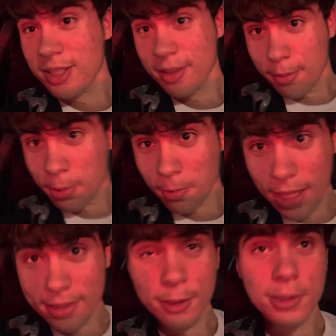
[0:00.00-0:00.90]
siamo
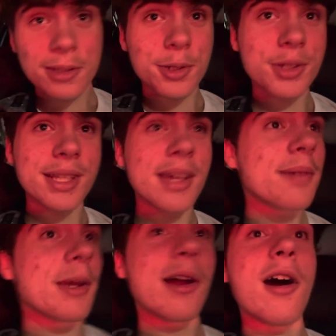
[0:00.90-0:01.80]
abituati d'altronde,
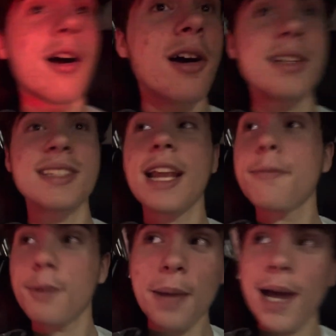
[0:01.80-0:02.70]
però
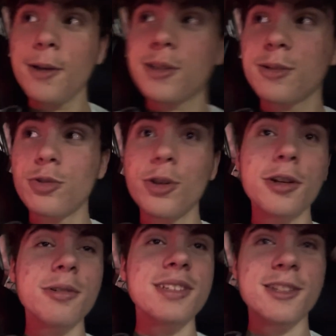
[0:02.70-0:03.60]
sarebbe bello se un
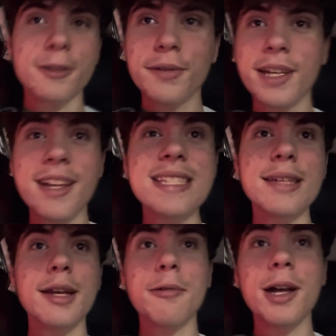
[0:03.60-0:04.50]
giorno questa
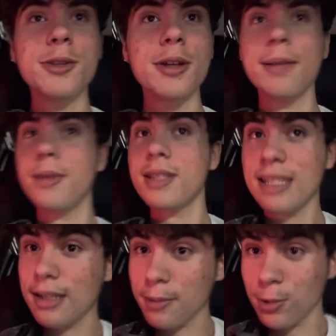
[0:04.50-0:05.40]
sofferenza, per quanto
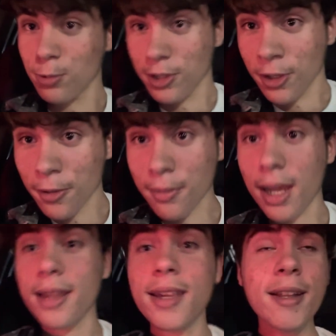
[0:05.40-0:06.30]
sia un'abitudine
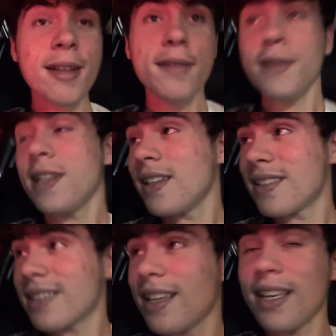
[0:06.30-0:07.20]
ormai,
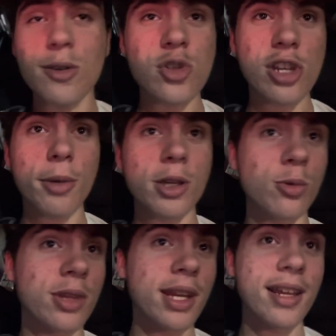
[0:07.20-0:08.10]
finisse e riusciamo a
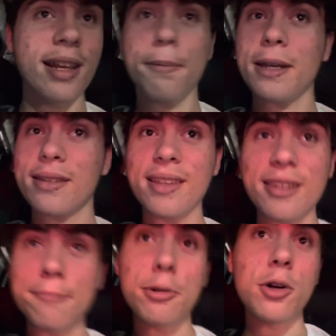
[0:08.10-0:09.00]
chiudere le
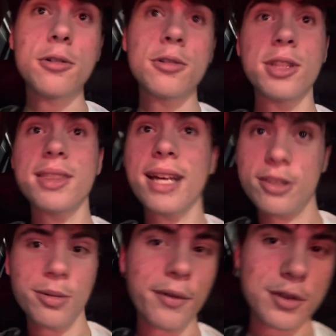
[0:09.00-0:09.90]
partite un po' ogni
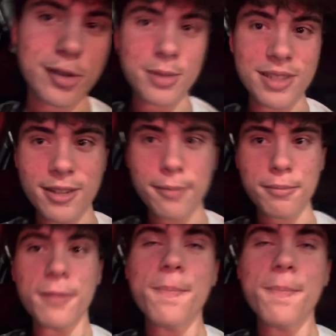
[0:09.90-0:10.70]
tanto come facciamo in Serie B.